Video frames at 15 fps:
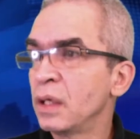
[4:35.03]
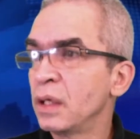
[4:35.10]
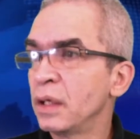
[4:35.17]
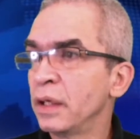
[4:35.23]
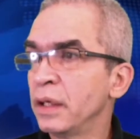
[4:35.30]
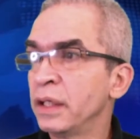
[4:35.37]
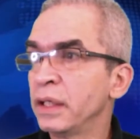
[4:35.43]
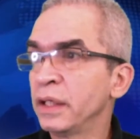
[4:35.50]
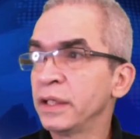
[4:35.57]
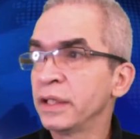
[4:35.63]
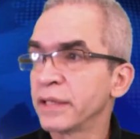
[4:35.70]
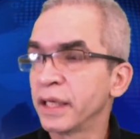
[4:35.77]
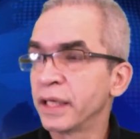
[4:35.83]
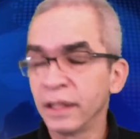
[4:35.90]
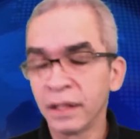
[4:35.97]
Eres
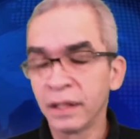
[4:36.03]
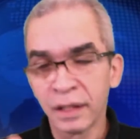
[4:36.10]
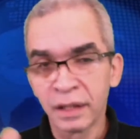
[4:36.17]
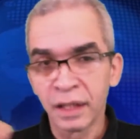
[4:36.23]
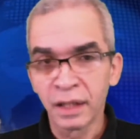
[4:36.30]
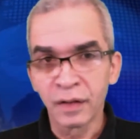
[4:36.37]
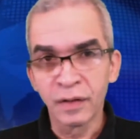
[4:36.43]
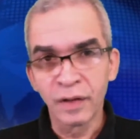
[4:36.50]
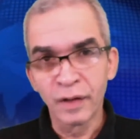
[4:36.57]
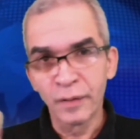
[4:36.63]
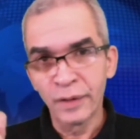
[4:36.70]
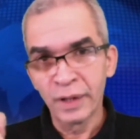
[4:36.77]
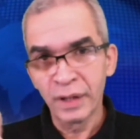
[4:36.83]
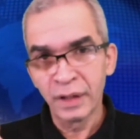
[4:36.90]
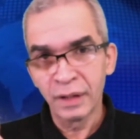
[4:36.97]
esa gente está con
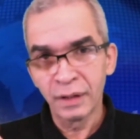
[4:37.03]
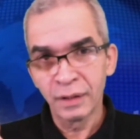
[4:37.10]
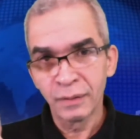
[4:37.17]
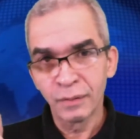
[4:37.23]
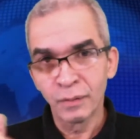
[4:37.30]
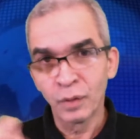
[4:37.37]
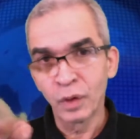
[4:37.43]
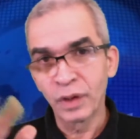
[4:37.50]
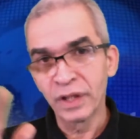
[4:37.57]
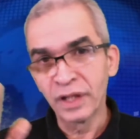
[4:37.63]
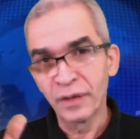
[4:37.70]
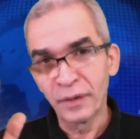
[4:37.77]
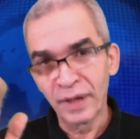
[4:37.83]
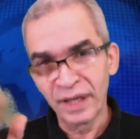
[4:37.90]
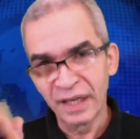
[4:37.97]
Abel, porque
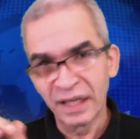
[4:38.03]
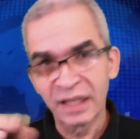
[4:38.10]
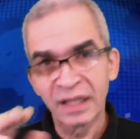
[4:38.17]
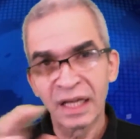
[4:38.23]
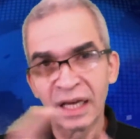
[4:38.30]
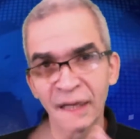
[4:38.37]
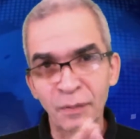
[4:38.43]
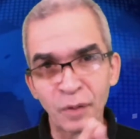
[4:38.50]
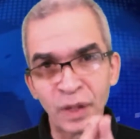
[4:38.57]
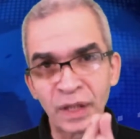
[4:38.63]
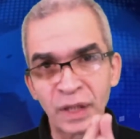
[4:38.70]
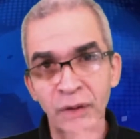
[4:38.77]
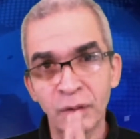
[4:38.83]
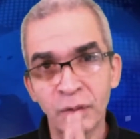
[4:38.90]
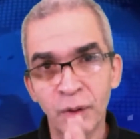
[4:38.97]
deberían estar
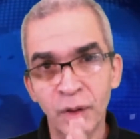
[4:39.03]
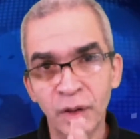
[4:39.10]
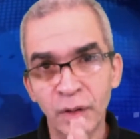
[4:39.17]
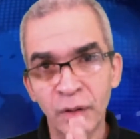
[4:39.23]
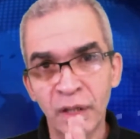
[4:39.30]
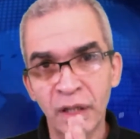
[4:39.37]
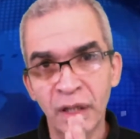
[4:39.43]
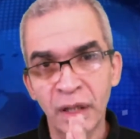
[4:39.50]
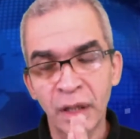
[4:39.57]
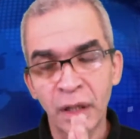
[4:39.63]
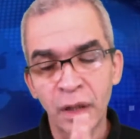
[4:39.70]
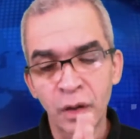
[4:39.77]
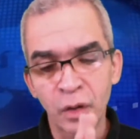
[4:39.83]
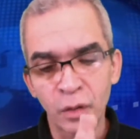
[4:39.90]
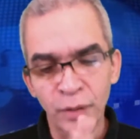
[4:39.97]
molestos porque no han
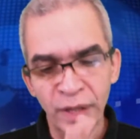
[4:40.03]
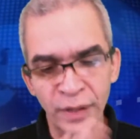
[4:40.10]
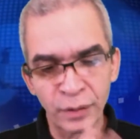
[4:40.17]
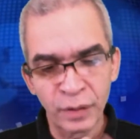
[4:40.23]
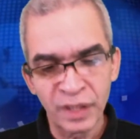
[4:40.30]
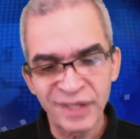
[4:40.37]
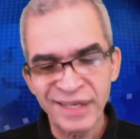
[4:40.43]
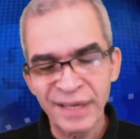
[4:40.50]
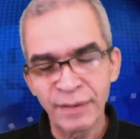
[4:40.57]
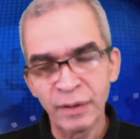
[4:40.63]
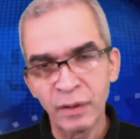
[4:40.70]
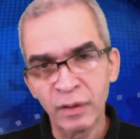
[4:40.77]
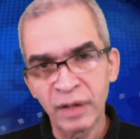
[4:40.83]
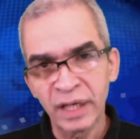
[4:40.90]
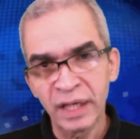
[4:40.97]
cobrado. Usted sabe
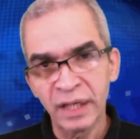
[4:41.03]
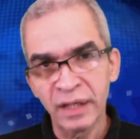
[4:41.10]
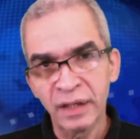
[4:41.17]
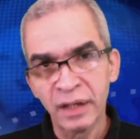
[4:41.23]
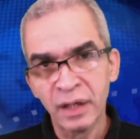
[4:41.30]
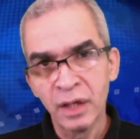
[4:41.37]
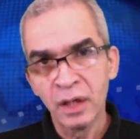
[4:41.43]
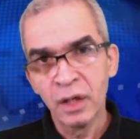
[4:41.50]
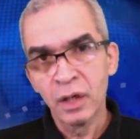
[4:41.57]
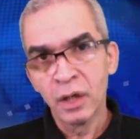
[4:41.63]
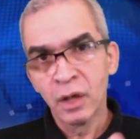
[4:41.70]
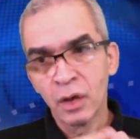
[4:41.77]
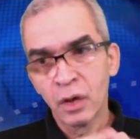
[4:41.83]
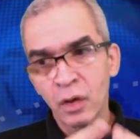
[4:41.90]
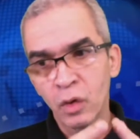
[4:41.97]
lo que es
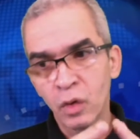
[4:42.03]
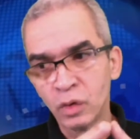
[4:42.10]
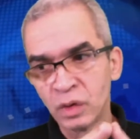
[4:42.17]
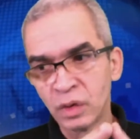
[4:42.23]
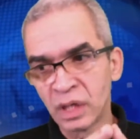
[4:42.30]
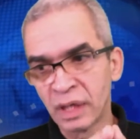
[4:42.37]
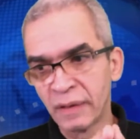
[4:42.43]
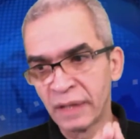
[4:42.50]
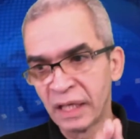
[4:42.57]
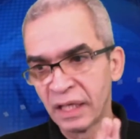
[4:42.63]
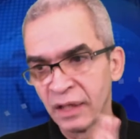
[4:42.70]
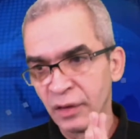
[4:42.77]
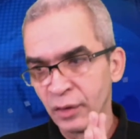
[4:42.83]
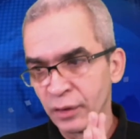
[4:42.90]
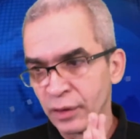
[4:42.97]
un
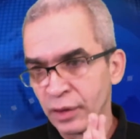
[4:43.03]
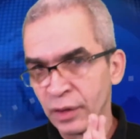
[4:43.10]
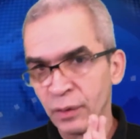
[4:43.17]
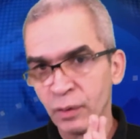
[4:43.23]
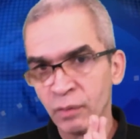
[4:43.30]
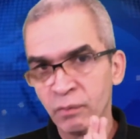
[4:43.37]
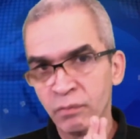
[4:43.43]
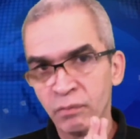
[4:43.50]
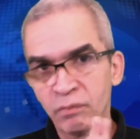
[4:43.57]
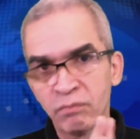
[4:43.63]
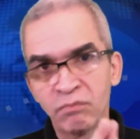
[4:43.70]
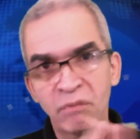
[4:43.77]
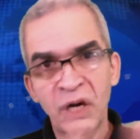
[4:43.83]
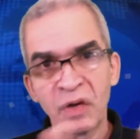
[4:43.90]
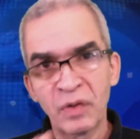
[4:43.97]
trabajador de un
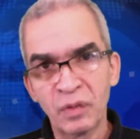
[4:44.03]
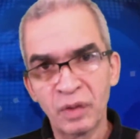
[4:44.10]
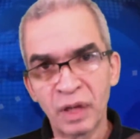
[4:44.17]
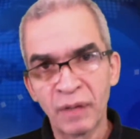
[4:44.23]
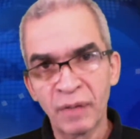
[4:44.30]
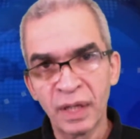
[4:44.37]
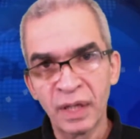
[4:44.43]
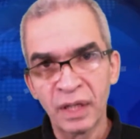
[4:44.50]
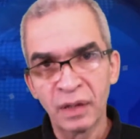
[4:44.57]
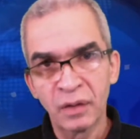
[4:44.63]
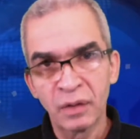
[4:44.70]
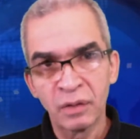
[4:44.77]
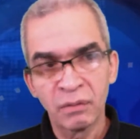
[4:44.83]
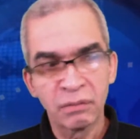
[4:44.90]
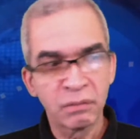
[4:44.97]
ayuntamiento,
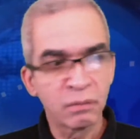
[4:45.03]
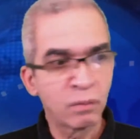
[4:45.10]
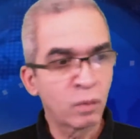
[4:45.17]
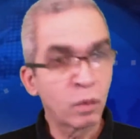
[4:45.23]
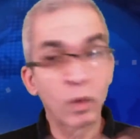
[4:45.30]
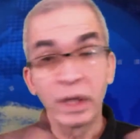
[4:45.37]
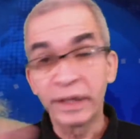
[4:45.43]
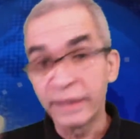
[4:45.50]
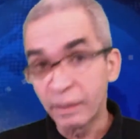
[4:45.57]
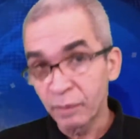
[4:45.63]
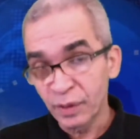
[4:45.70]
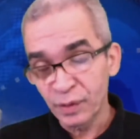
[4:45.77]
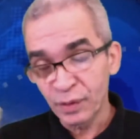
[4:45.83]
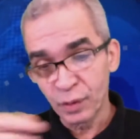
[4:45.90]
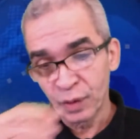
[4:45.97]
cualquier
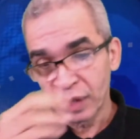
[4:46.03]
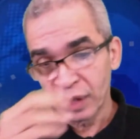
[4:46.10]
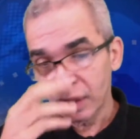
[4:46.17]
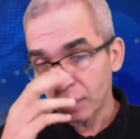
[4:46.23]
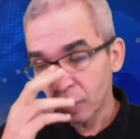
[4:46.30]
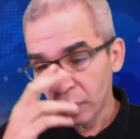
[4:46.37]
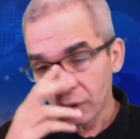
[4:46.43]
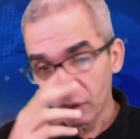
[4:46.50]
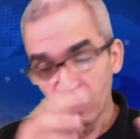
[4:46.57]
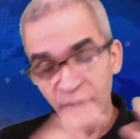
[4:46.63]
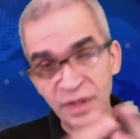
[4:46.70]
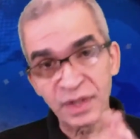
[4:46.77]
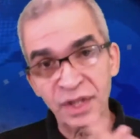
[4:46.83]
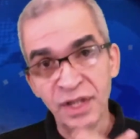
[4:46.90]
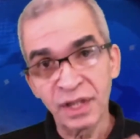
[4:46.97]
persona que dure dos
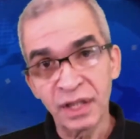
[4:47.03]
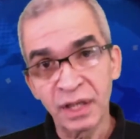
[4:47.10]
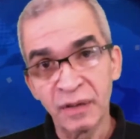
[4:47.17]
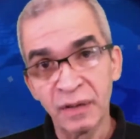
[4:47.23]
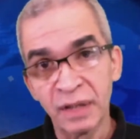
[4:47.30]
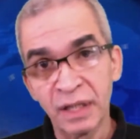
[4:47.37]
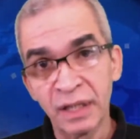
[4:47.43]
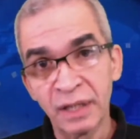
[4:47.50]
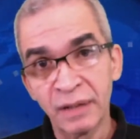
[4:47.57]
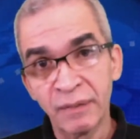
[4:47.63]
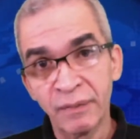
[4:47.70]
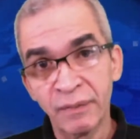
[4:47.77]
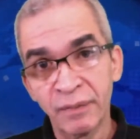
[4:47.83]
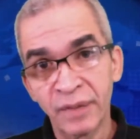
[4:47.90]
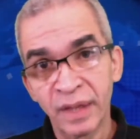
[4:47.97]
meses sin trabajar
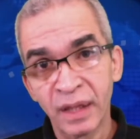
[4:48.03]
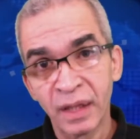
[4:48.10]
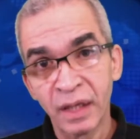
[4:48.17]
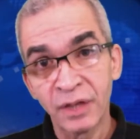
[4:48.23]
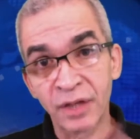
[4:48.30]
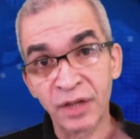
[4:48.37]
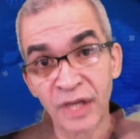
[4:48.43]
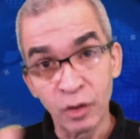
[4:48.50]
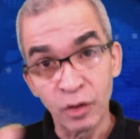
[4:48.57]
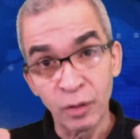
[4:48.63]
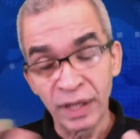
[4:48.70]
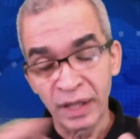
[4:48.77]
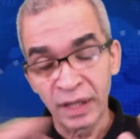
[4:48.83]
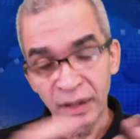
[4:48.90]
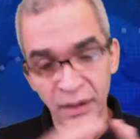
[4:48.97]
y sin
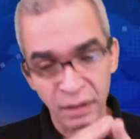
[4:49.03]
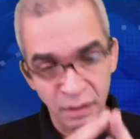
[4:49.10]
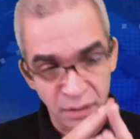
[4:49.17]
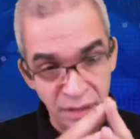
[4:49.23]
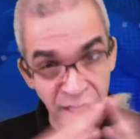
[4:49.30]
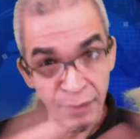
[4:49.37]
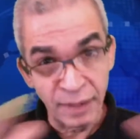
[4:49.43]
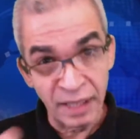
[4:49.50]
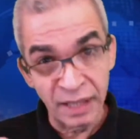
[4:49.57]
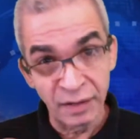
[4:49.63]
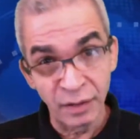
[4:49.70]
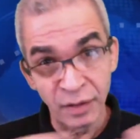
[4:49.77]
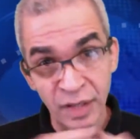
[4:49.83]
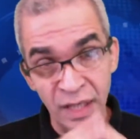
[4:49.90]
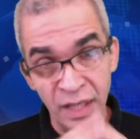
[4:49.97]
cobrar,
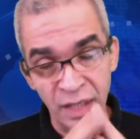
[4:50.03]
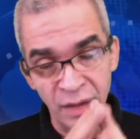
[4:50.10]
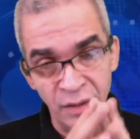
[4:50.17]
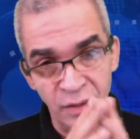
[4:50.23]
trabajando diario,